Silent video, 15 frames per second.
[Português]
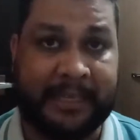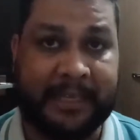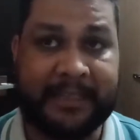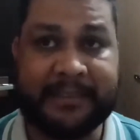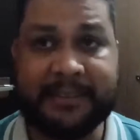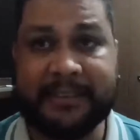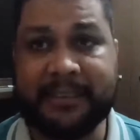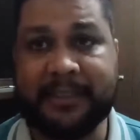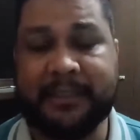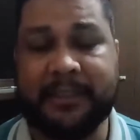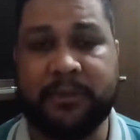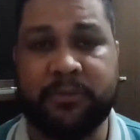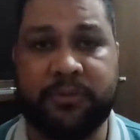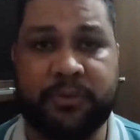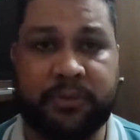esse
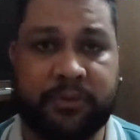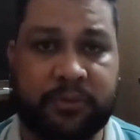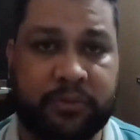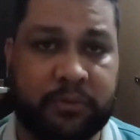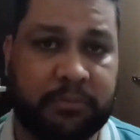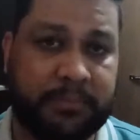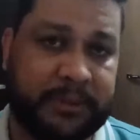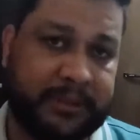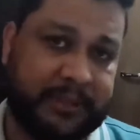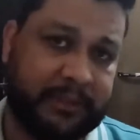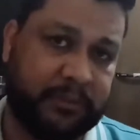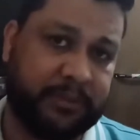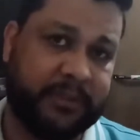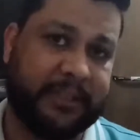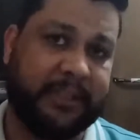canal do YouTube
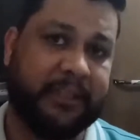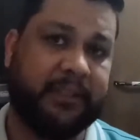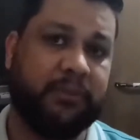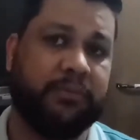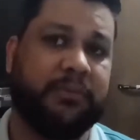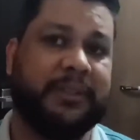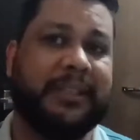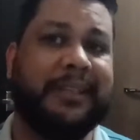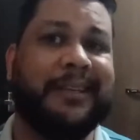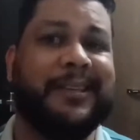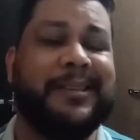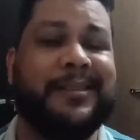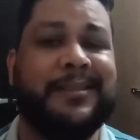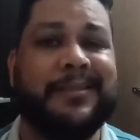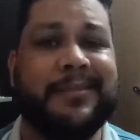eu tenho
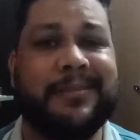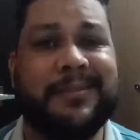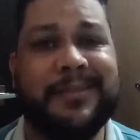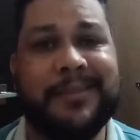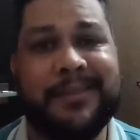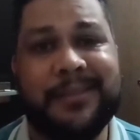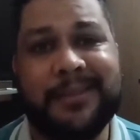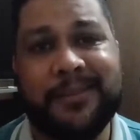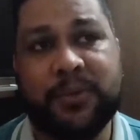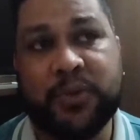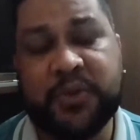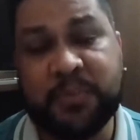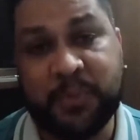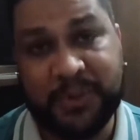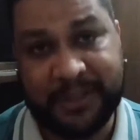desde
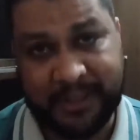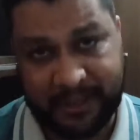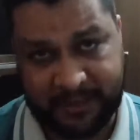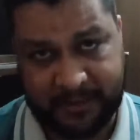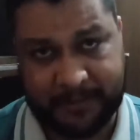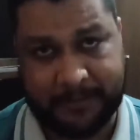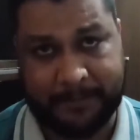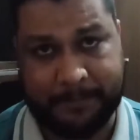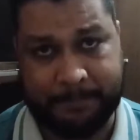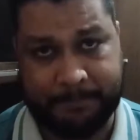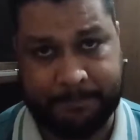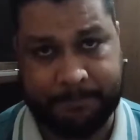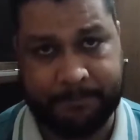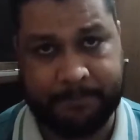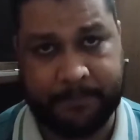2010.
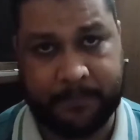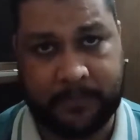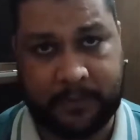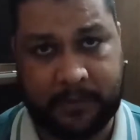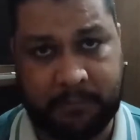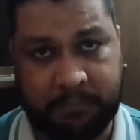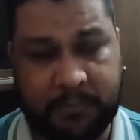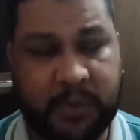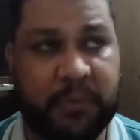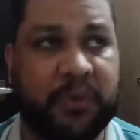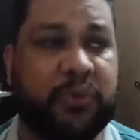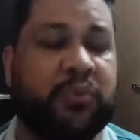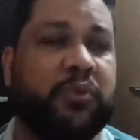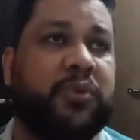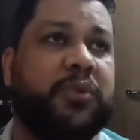Meu
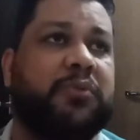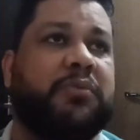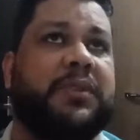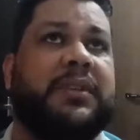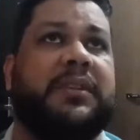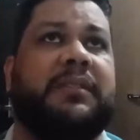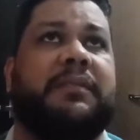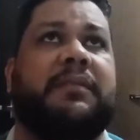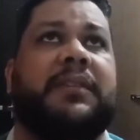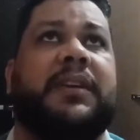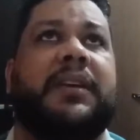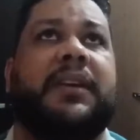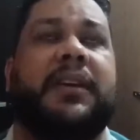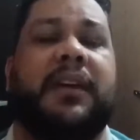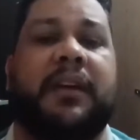intuito em
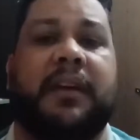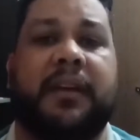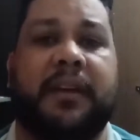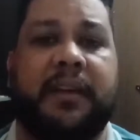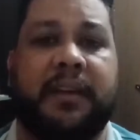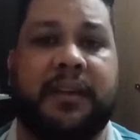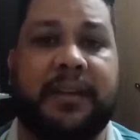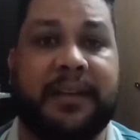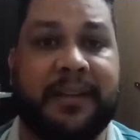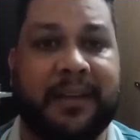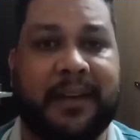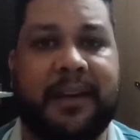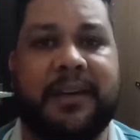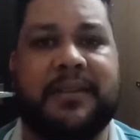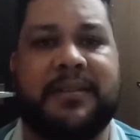é,
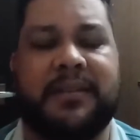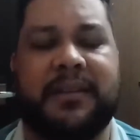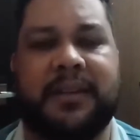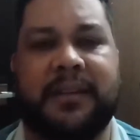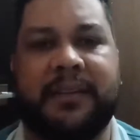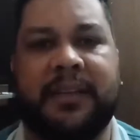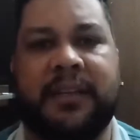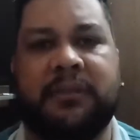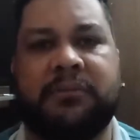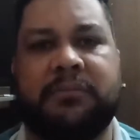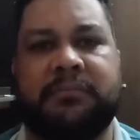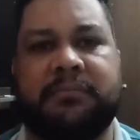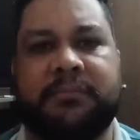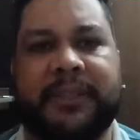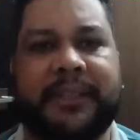criar esse canal,
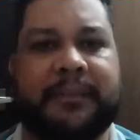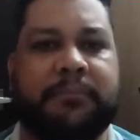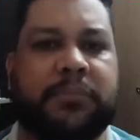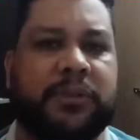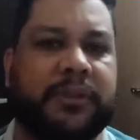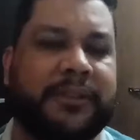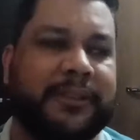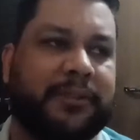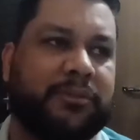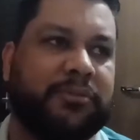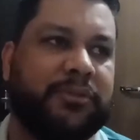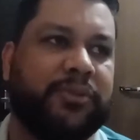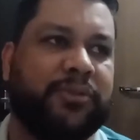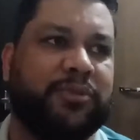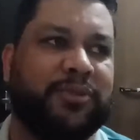né, porque o
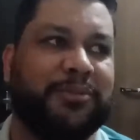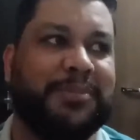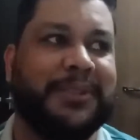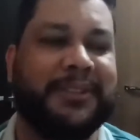YouTube